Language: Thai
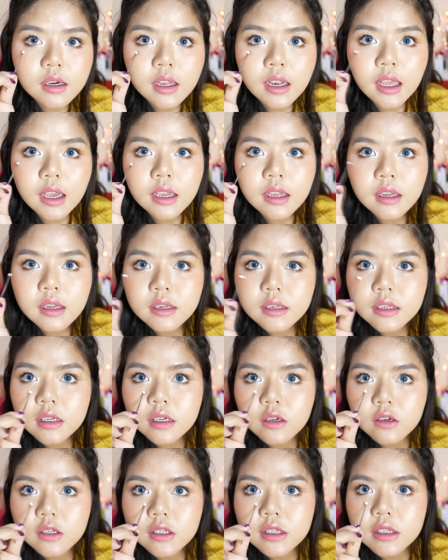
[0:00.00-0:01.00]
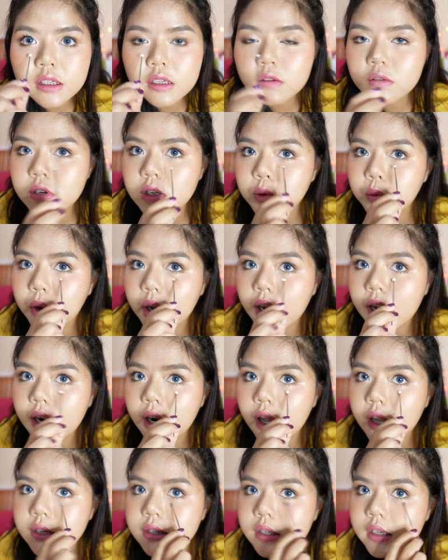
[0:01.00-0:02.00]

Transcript: ออะไร ที่กดสิวหรือว่าอะไร